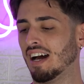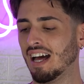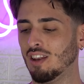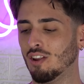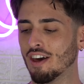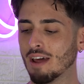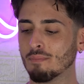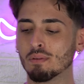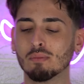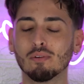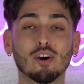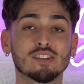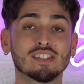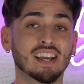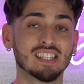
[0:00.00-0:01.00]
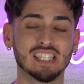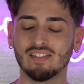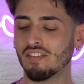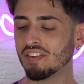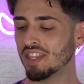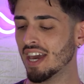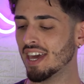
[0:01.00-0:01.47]
Allora, prima cosa che si
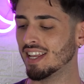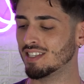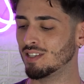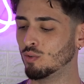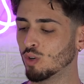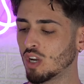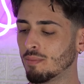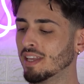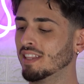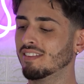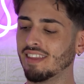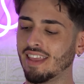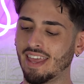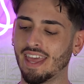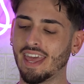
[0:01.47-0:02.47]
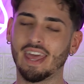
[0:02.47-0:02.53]
fa vedere sicuramente